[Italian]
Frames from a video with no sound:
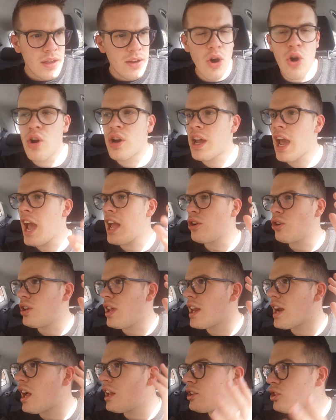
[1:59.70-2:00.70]
Ok, non
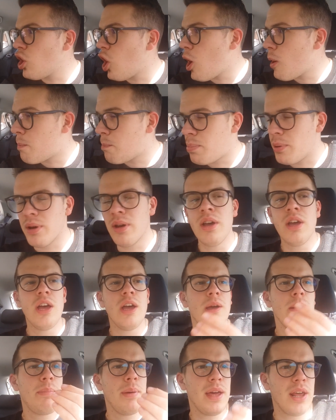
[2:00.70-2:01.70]
era al top,
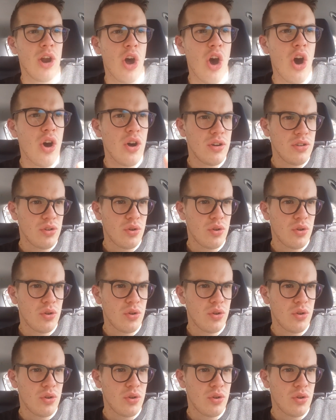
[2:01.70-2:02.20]
però